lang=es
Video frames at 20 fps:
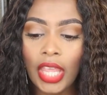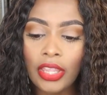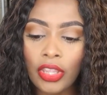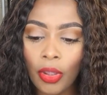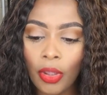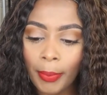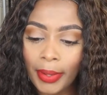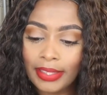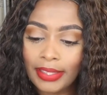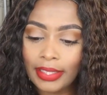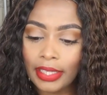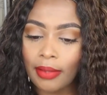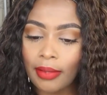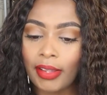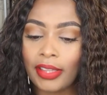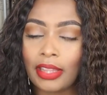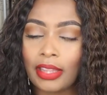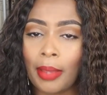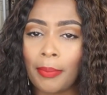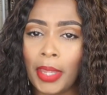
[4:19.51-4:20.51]
yo me hice
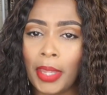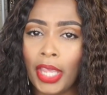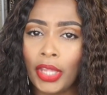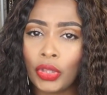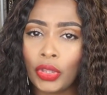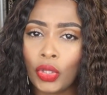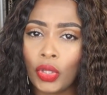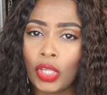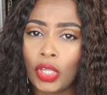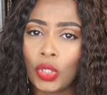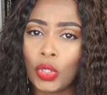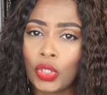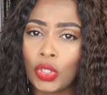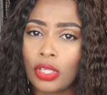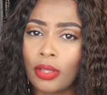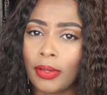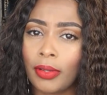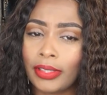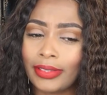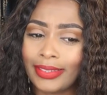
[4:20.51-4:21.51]
levantamiento,
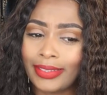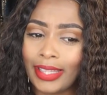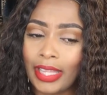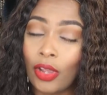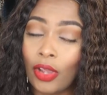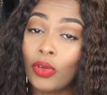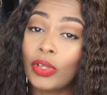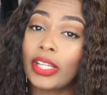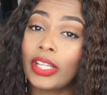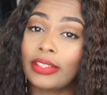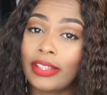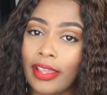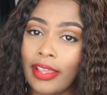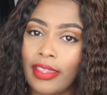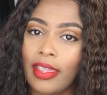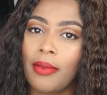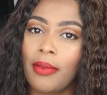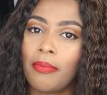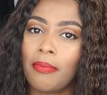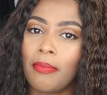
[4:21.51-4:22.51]
incluso tengo una
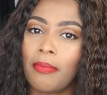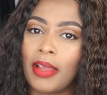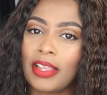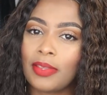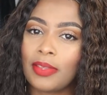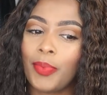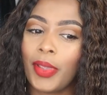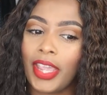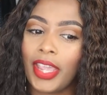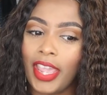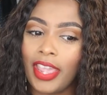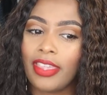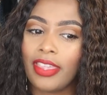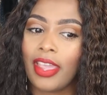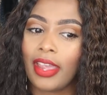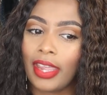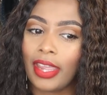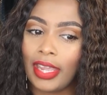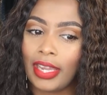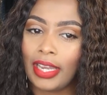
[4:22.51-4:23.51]
talla más
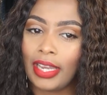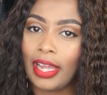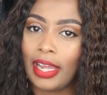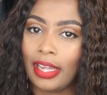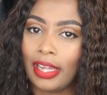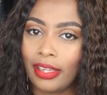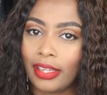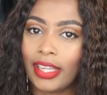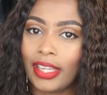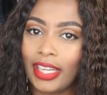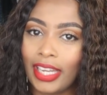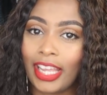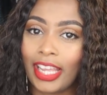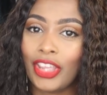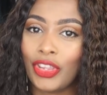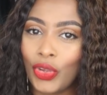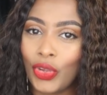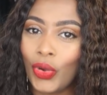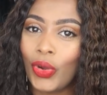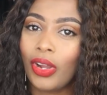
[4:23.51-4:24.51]
pequeña que la que, la
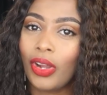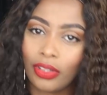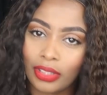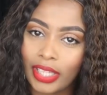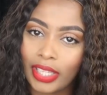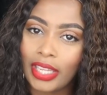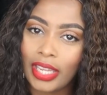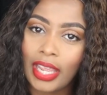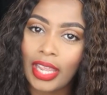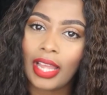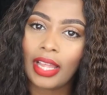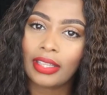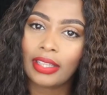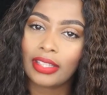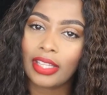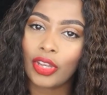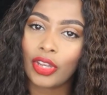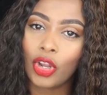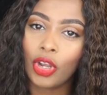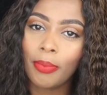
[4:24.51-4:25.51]
que yo tenía
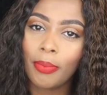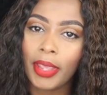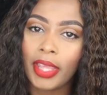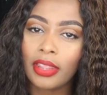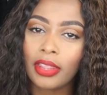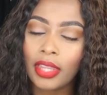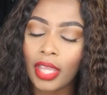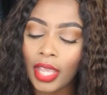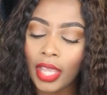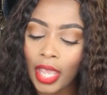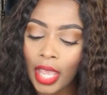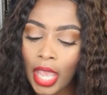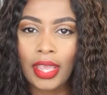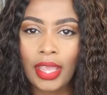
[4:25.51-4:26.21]
anteriormente.